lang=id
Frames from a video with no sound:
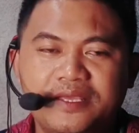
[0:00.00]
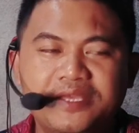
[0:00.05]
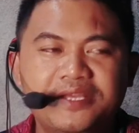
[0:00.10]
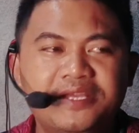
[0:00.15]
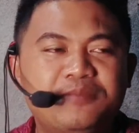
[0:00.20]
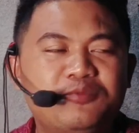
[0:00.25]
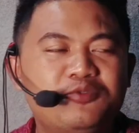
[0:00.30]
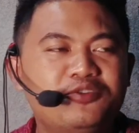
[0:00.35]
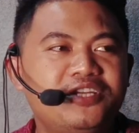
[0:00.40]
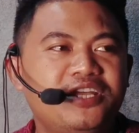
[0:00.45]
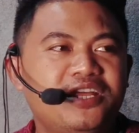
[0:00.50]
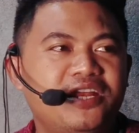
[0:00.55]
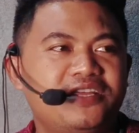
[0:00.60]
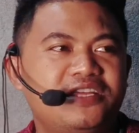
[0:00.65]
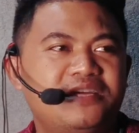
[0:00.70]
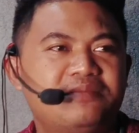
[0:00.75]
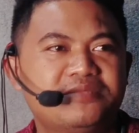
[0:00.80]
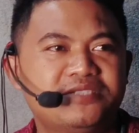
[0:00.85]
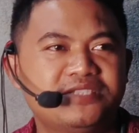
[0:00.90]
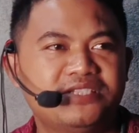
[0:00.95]
Ini pun
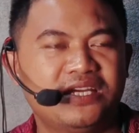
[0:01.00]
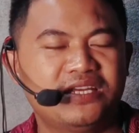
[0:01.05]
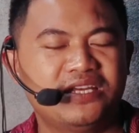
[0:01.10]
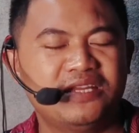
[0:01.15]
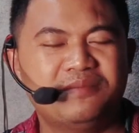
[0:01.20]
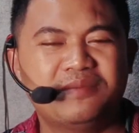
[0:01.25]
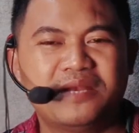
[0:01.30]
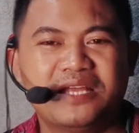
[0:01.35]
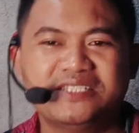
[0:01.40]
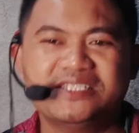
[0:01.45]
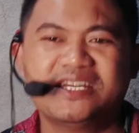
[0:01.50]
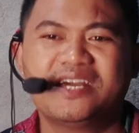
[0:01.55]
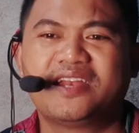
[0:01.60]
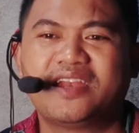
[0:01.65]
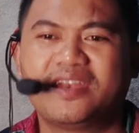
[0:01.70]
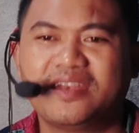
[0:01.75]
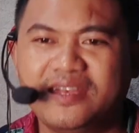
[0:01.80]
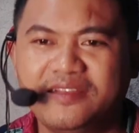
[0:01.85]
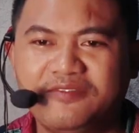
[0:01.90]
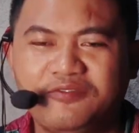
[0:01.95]
kiranya menjadi
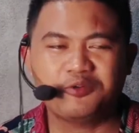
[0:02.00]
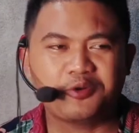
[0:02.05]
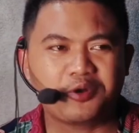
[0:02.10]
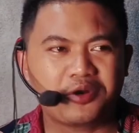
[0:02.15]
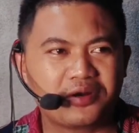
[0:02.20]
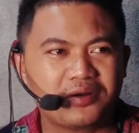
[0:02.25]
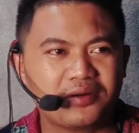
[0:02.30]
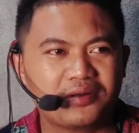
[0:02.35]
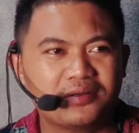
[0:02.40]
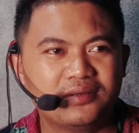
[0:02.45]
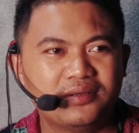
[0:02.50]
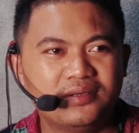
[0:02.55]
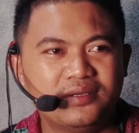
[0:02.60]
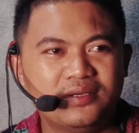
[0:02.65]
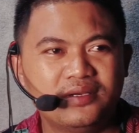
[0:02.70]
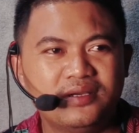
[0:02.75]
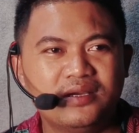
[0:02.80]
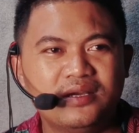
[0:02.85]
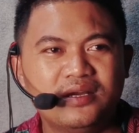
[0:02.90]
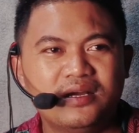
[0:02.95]
pelajaran Levor
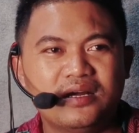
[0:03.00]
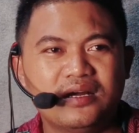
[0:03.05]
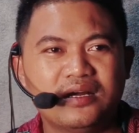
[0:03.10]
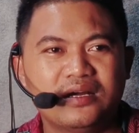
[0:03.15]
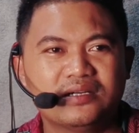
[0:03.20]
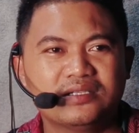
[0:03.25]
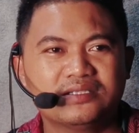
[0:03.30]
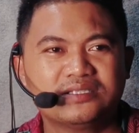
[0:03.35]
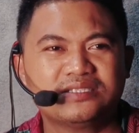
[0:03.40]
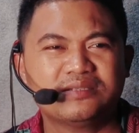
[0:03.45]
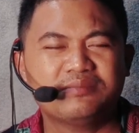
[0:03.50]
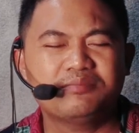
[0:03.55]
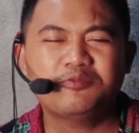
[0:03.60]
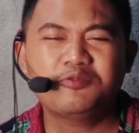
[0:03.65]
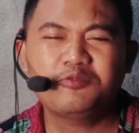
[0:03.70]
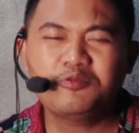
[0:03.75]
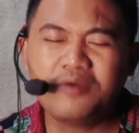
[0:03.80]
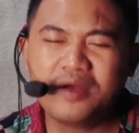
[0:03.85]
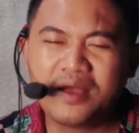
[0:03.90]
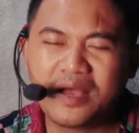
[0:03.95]
uh, eh,
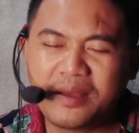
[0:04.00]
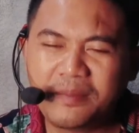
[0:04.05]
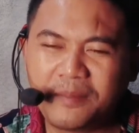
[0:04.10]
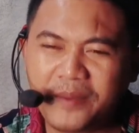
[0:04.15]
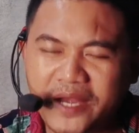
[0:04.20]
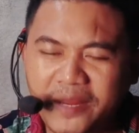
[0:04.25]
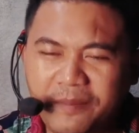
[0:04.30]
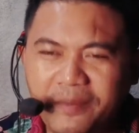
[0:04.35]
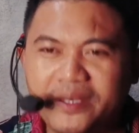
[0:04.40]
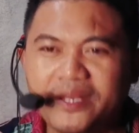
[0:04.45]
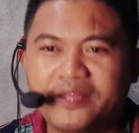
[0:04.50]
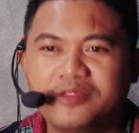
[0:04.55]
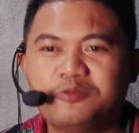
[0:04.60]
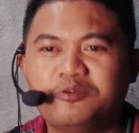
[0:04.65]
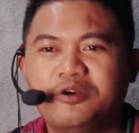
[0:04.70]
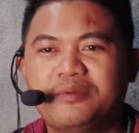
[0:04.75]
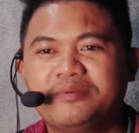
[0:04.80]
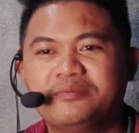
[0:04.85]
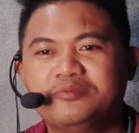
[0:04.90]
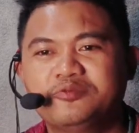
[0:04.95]
semua para
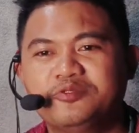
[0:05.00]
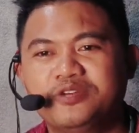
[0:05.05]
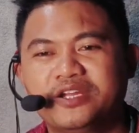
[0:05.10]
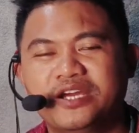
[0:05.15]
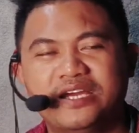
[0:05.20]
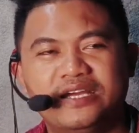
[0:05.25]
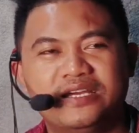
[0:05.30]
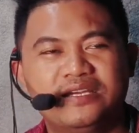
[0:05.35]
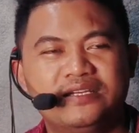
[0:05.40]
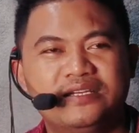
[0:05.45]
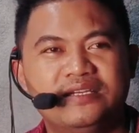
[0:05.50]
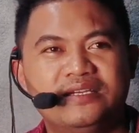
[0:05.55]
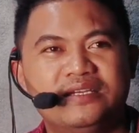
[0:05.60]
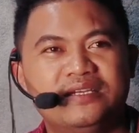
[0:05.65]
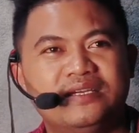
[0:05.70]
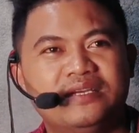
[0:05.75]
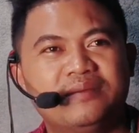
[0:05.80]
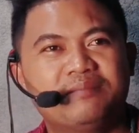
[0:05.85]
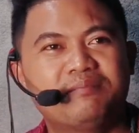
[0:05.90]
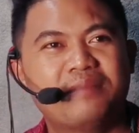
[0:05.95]
penatua pemuda,
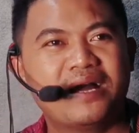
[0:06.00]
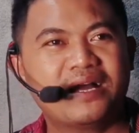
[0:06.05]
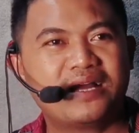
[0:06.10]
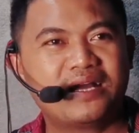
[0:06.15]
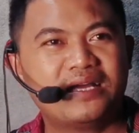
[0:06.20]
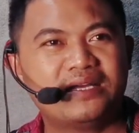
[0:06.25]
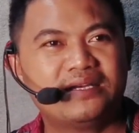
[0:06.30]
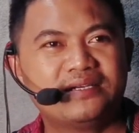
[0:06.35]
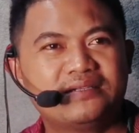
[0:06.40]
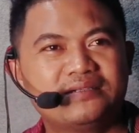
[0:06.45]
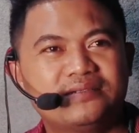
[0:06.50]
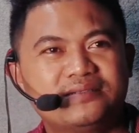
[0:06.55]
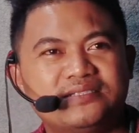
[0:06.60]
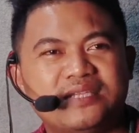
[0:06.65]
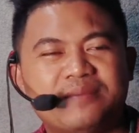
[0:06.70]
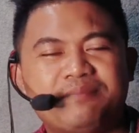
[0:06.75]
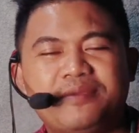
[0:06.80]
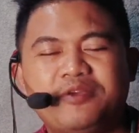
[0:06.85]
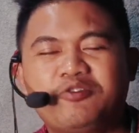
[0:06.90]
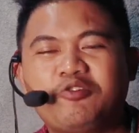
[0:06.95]
bahkan
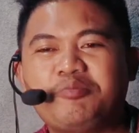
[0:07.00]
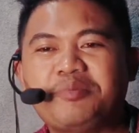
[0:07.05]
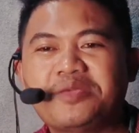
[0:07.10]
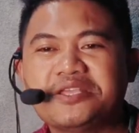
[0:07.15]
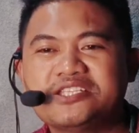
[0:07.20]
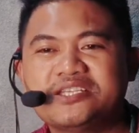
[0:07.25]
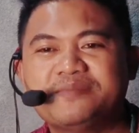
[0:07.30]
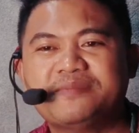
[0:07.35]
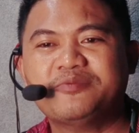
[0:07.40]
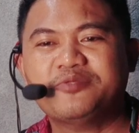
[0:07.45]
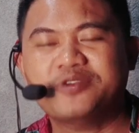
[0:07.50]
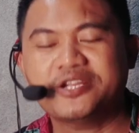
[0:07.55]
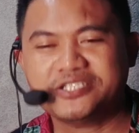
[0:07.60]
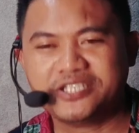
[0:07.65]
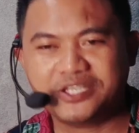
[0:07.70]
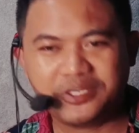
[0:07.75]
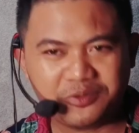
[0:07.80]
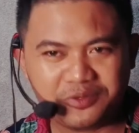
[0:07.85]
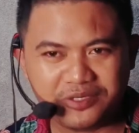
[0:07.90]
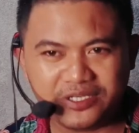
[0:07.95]
sampai komisi pemuda
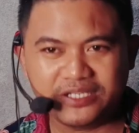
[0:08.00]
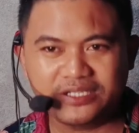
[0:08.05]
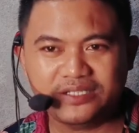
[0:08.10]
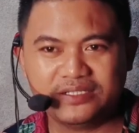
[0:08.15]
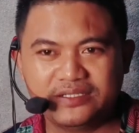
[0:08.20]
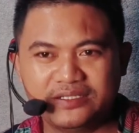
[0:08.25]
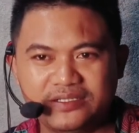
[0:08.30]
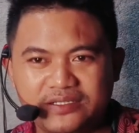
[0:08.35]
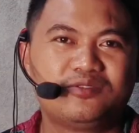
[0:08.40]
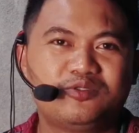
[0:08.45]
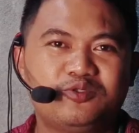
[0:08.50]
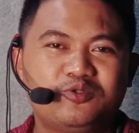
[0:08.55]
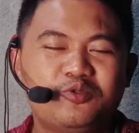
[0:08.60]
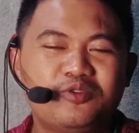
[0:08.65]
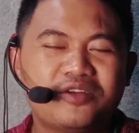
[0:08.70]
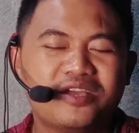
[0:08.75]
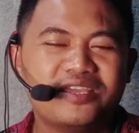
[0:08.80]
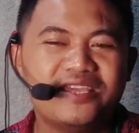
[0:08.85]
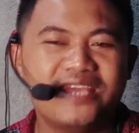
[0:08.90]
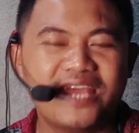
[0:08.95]
sinode.
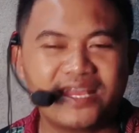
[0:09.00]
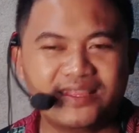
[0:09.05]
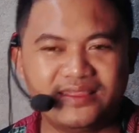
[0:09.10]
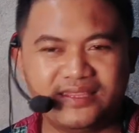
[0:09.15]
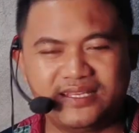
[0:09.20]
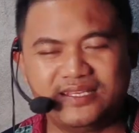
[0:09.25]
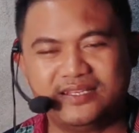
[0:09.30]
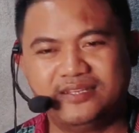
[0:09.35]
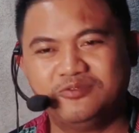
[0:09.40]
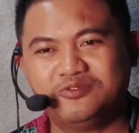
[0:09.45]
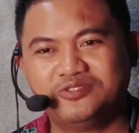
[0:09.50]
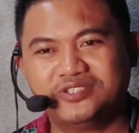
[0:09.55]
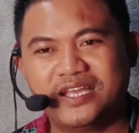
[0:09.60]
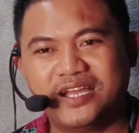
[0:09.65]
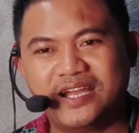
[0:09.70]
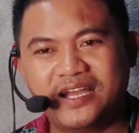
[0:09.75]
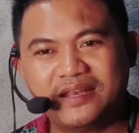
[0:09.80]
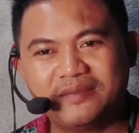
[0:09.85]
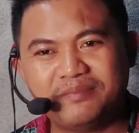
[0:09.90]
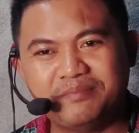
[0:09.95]
Itu kegiatan
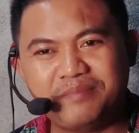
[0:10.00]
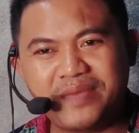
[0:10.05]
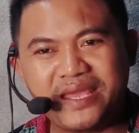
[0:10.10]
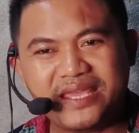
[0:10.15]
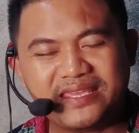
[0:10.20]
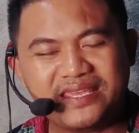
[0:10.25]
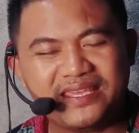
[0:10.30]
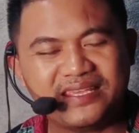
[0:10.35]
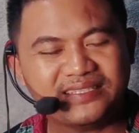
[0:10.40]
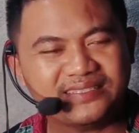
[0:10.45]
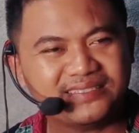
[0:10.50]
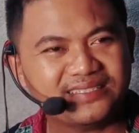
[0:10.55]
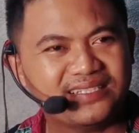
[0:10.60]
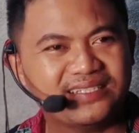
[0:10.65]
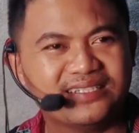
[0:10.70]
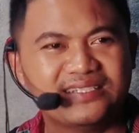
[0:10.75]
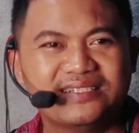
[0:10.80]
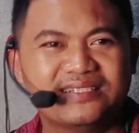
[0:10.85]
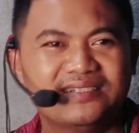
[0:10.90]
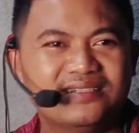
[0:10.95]
usahakan baking
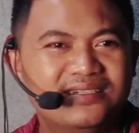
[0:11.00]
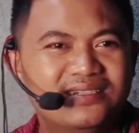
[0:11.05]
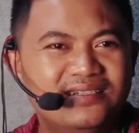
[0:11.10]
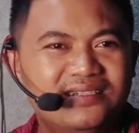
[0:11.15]
se